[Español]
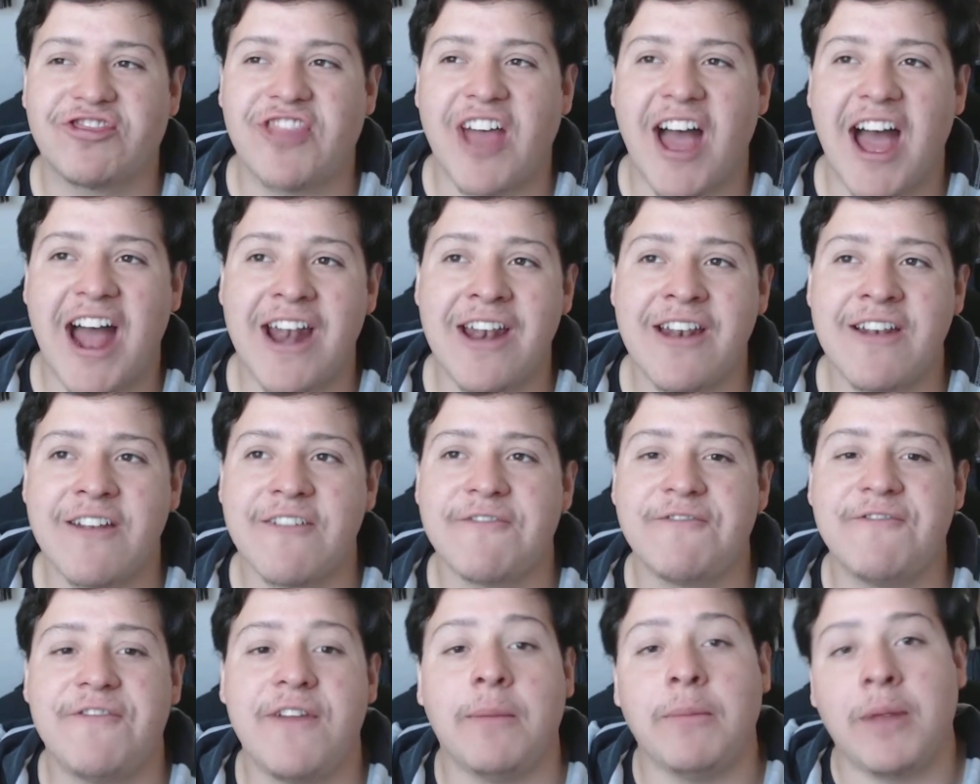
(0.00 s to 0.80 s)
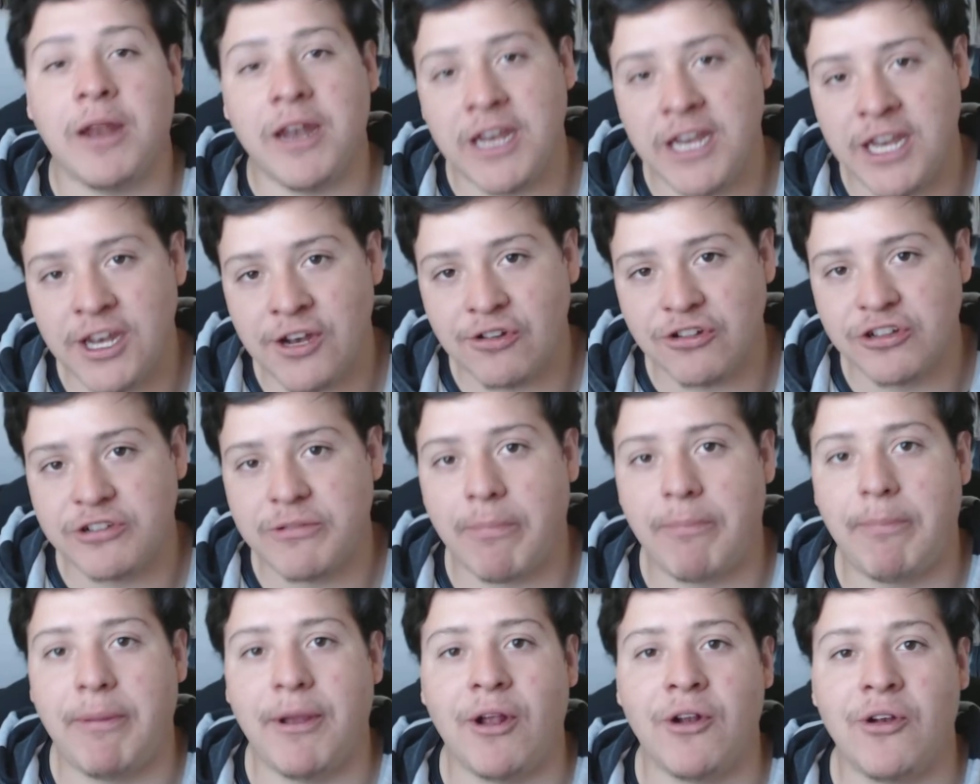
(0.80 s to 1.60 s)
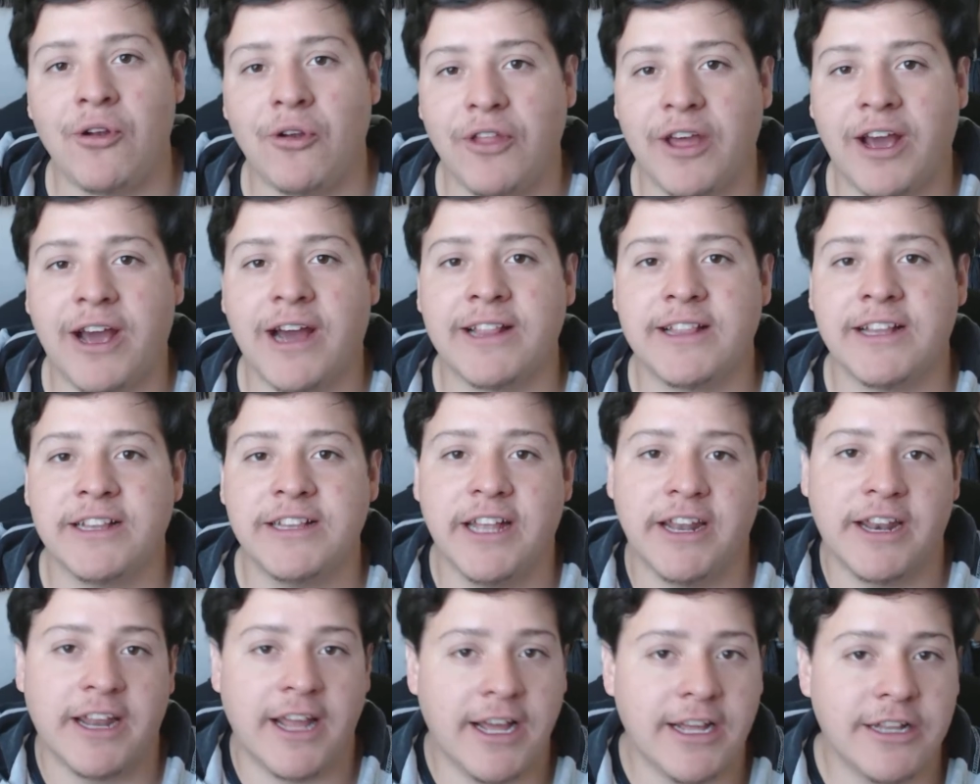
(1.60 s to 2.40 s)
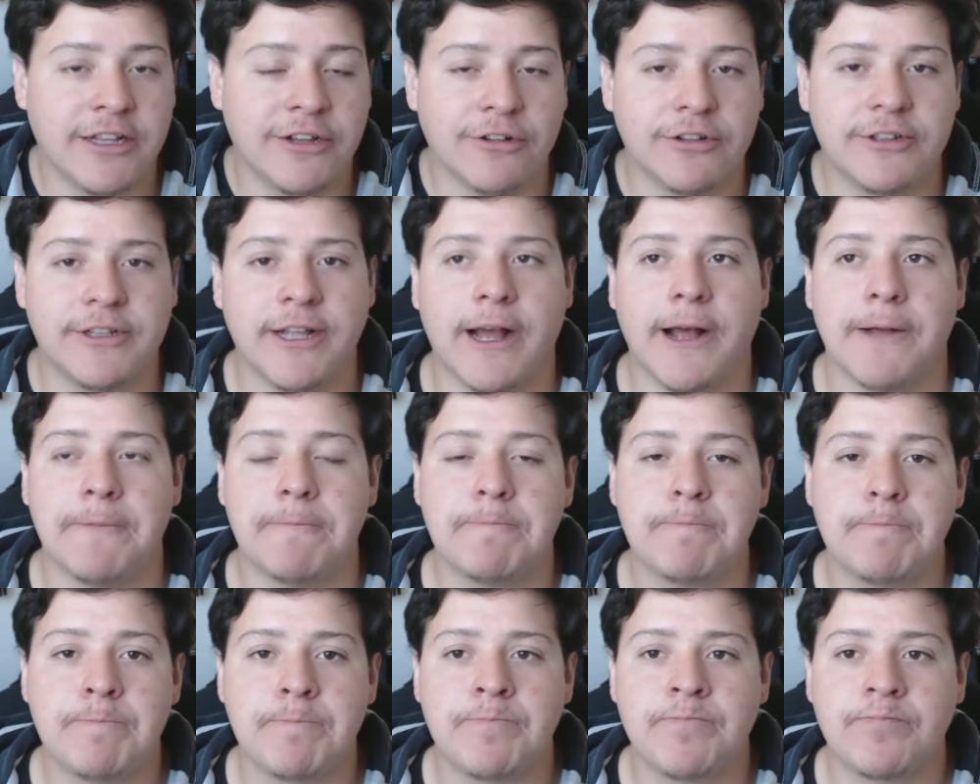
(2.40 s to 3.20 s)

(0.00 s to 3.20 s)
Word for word: tan femeninos, pero no dejan de ser gays. O sea,